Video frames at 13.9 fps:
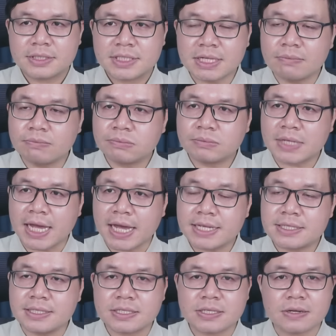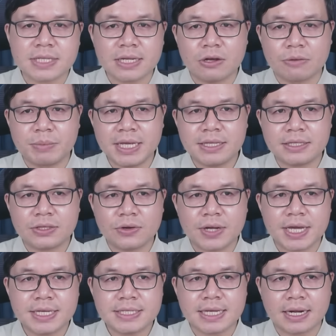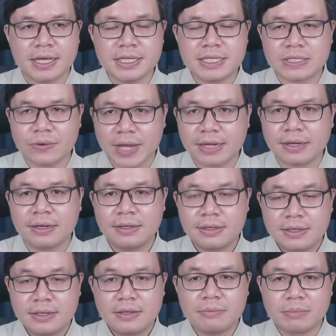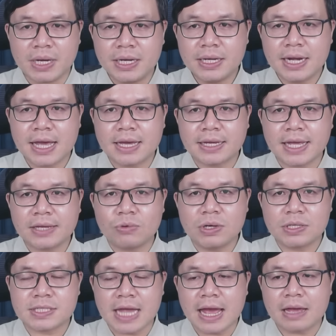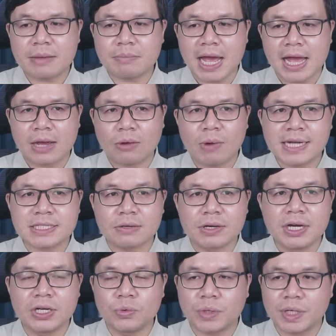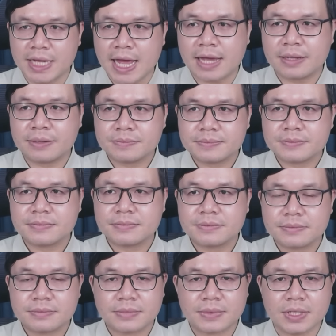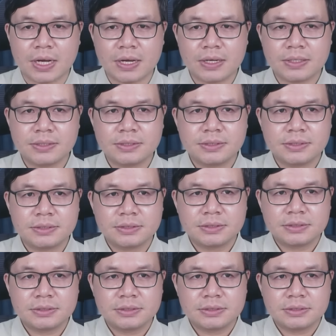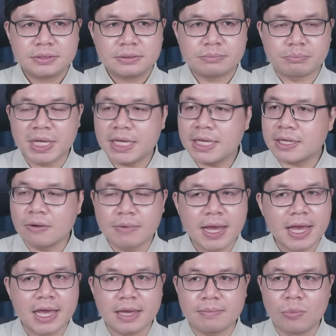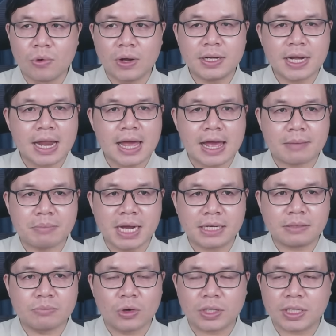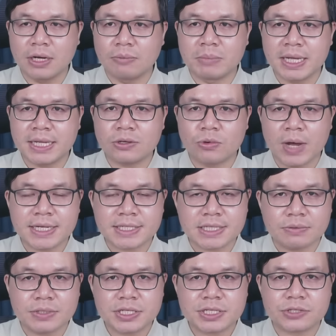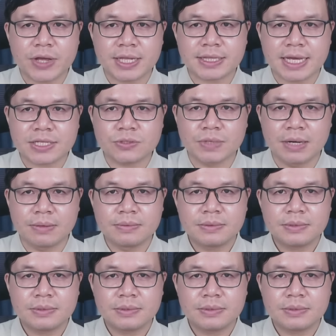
trong cái sự so sánh của Mỹ thì tôi nghĩ rằng là Israel mới là cái quốc gia mà quan trọng hơn Ukraine. Đó. Mỹ không hề muốn là mất một cái đồng minh quan trọng như Israel tại Trung Đông.